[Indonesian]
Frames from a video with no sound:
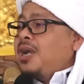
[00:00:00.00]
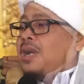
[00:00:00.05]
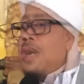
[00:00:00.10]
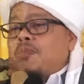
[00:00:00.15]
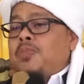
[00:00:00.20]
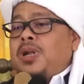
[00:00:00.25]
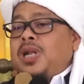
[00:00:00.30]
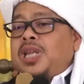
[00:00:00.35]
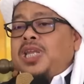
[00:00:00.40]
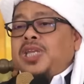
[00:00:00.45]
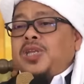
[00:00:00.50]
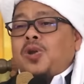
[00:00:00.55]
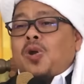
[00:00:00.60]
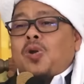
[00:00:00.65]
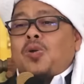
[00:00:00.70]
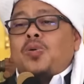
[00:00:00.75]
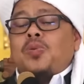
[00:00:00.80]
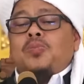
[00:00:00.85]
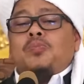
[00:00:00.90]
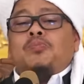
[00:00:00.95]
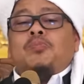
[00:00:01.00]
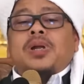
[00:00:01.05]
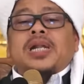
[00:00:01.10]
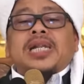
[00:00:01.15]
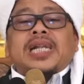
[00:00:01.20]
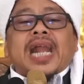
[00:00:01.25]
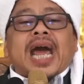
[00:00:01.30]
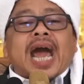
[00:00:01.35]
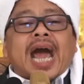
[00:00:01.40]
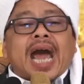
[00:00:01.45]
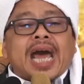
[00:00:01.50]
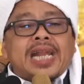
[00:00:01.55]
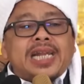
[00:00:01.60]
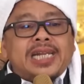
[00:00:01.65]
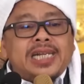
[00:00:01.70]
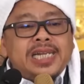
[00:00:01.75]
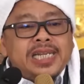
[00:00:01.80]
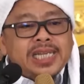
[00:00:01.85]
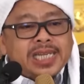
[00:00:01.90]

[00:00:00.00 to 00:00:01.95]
beliau menahan